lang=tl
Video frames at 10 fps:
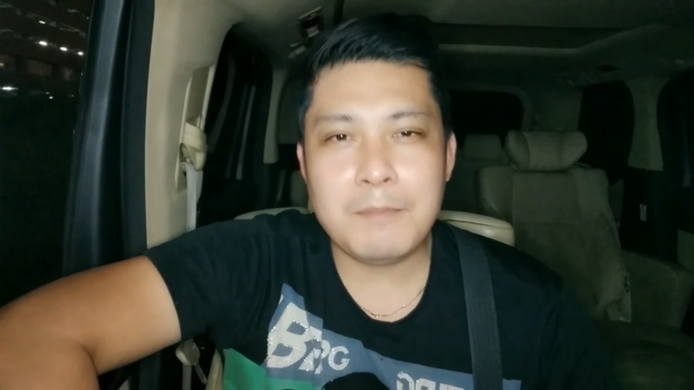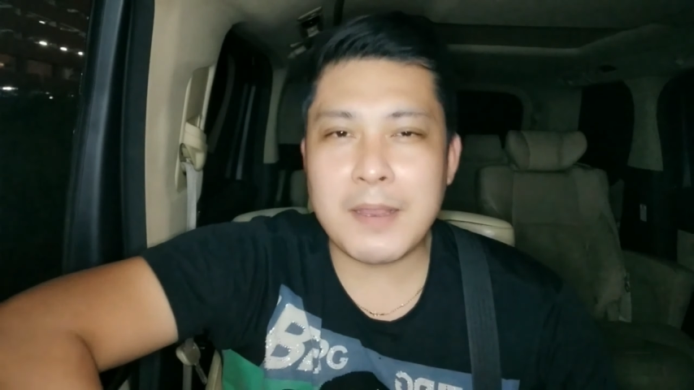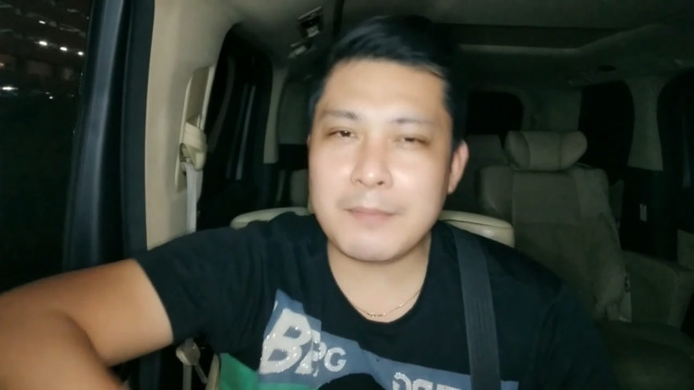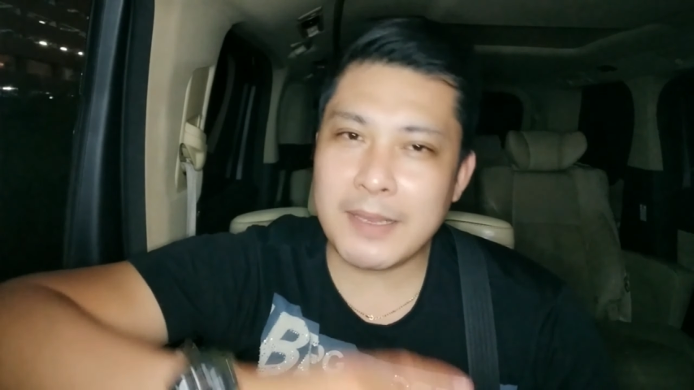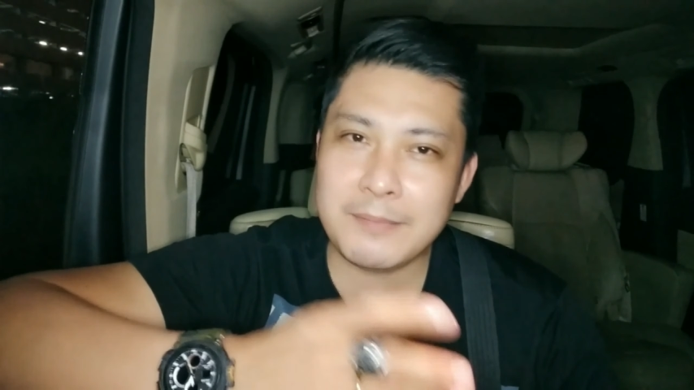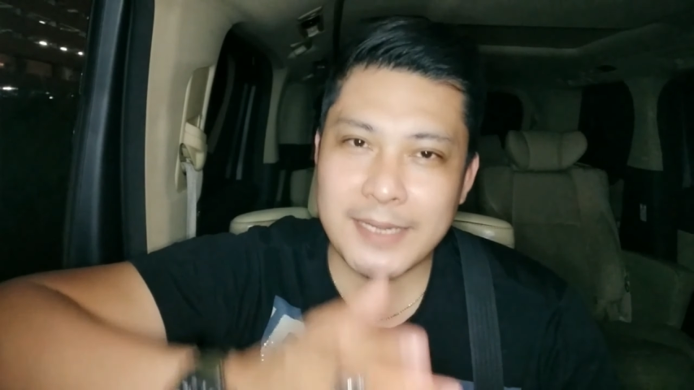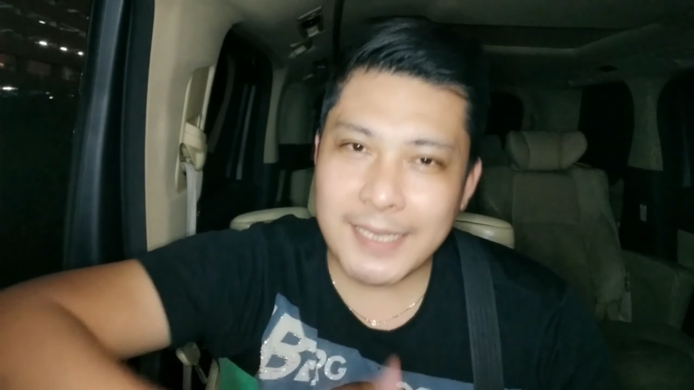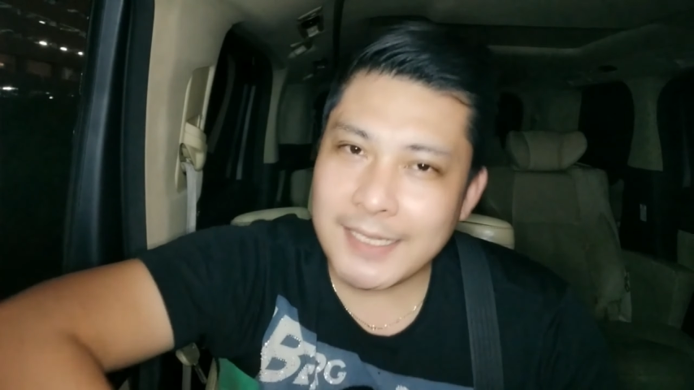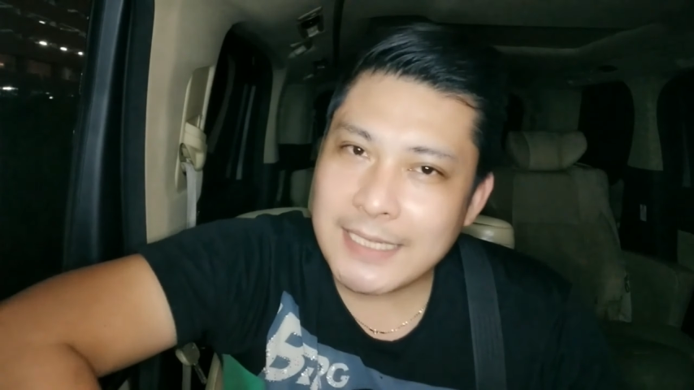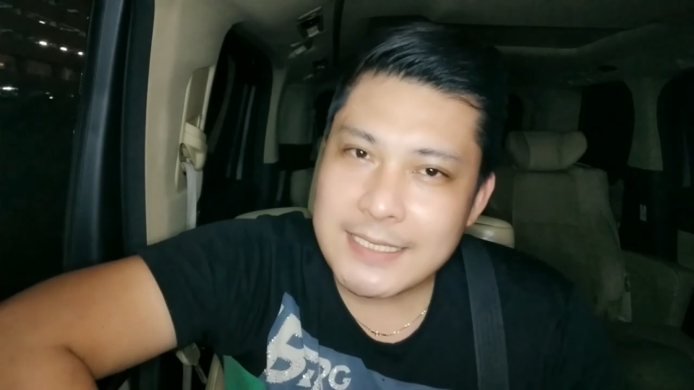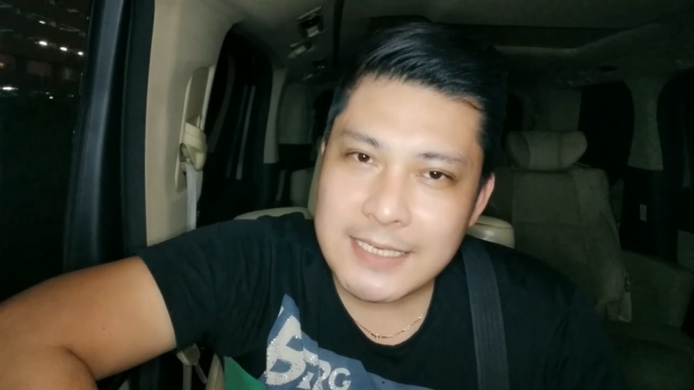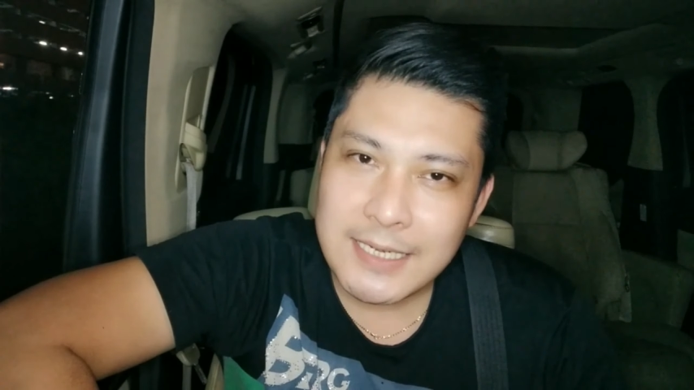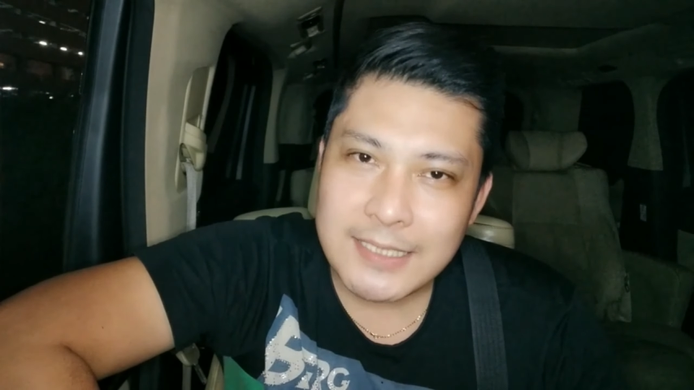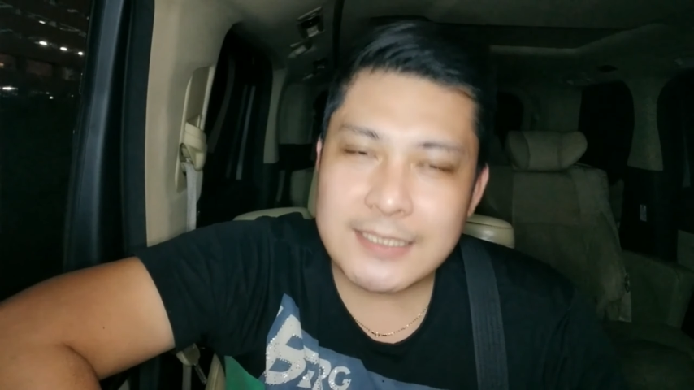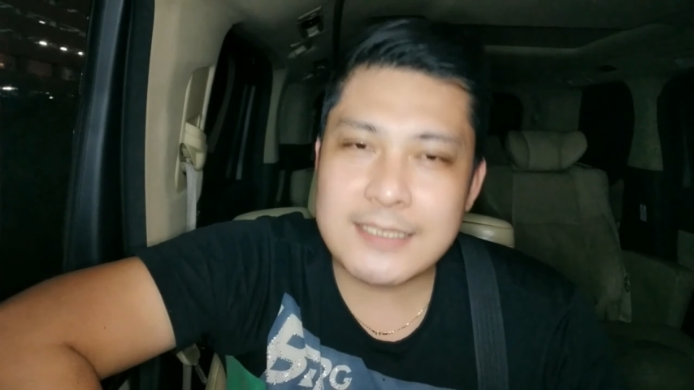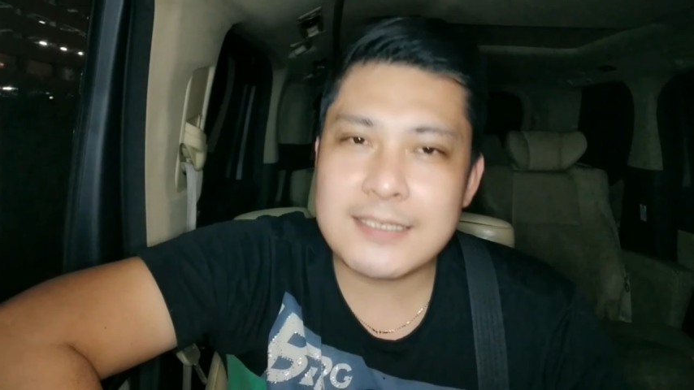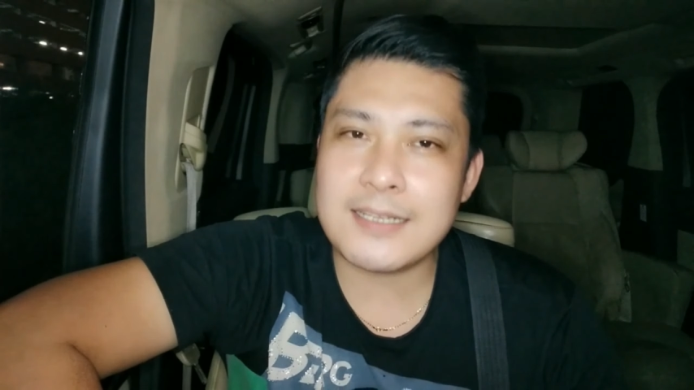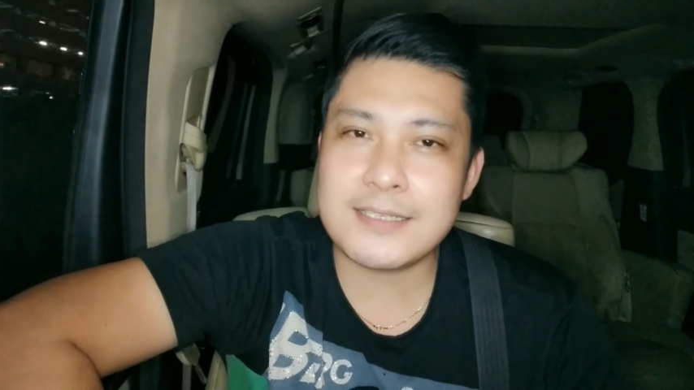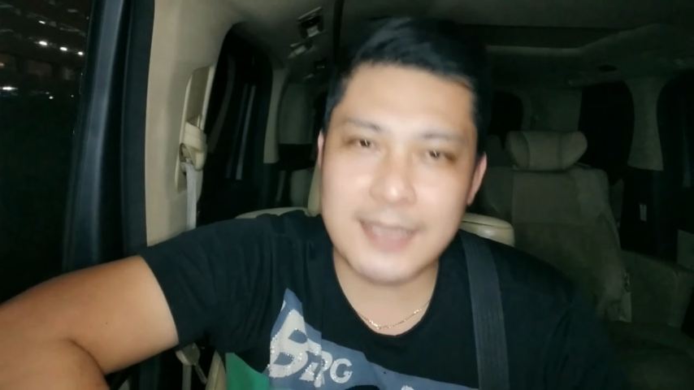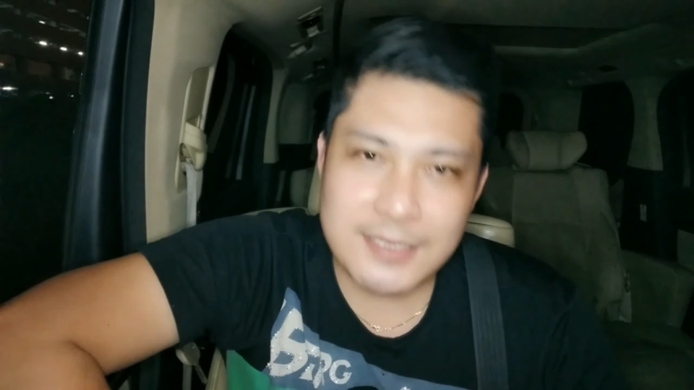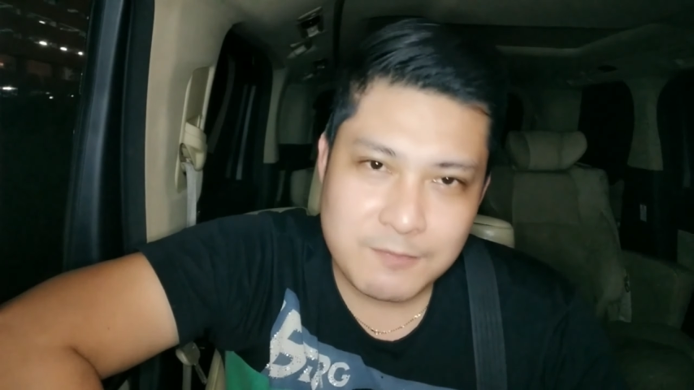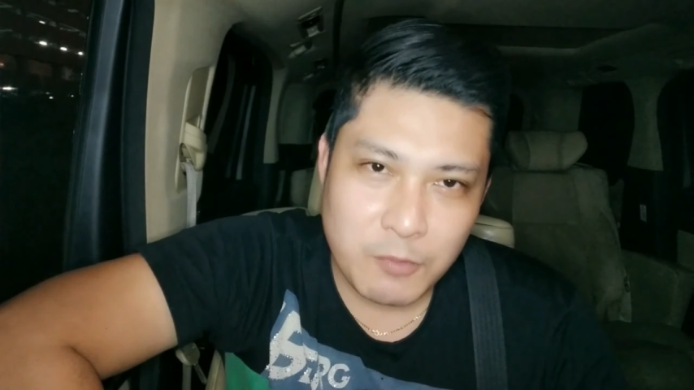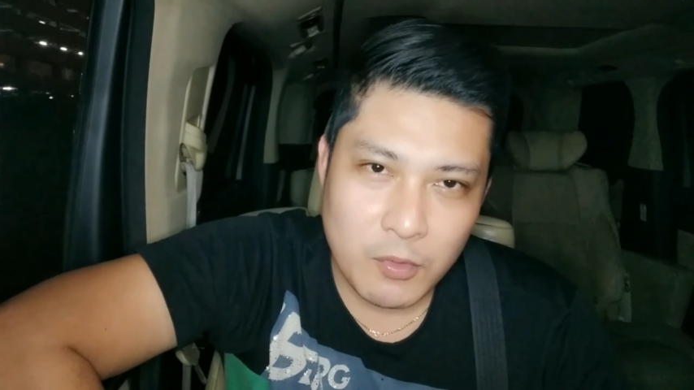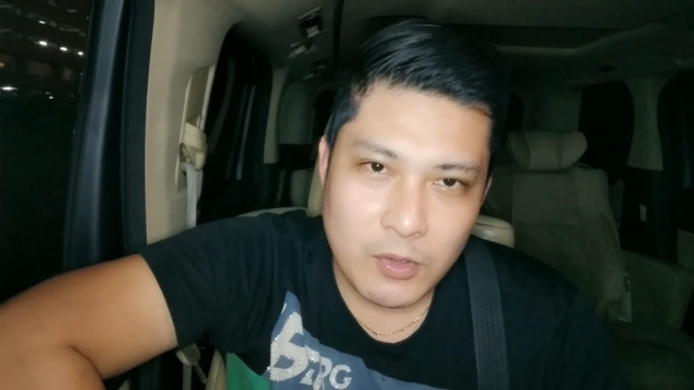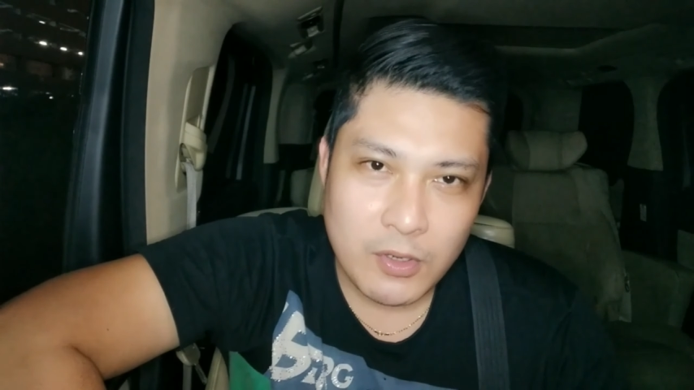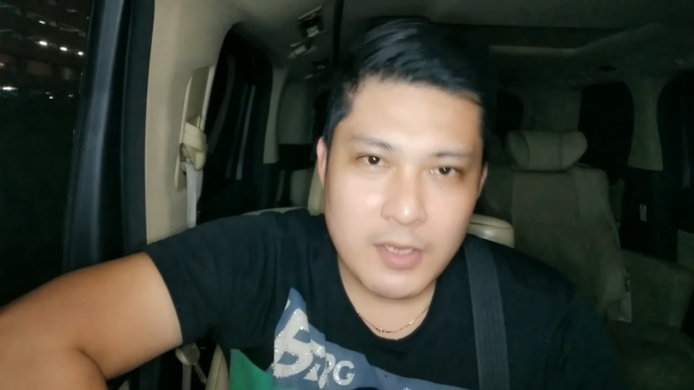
Pag may makita silang nag-successful,